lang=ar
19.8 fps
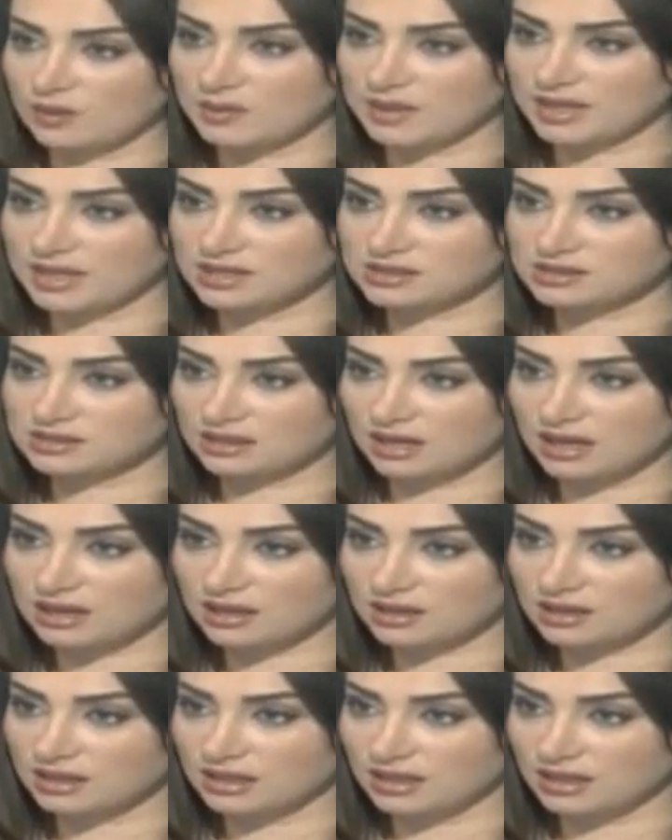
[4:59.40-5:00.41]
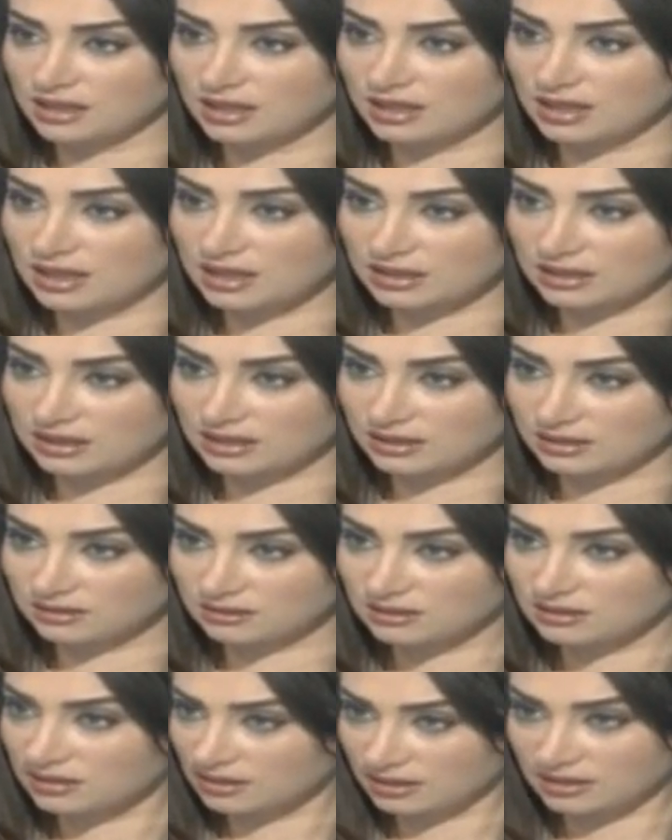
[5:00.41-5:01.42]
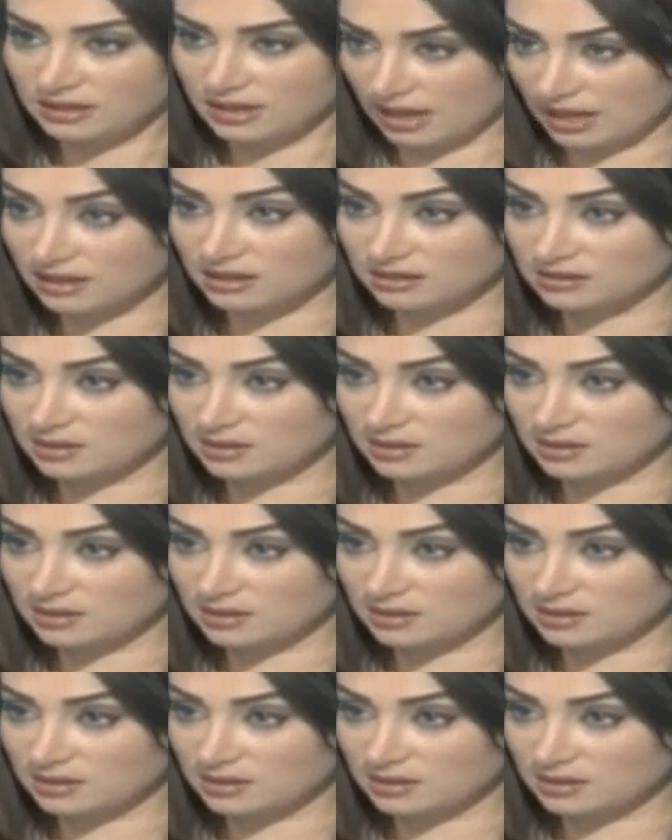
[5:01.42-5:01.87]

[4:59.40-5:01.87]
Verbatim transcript: أو عملية حرق الحرق